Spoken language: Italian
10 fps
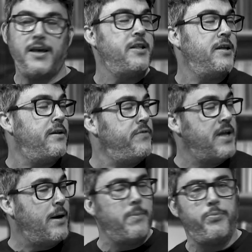che dire, vi
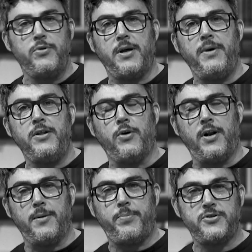diamo appuntamento
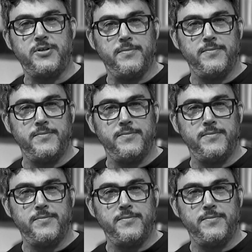alla, alla prossima pross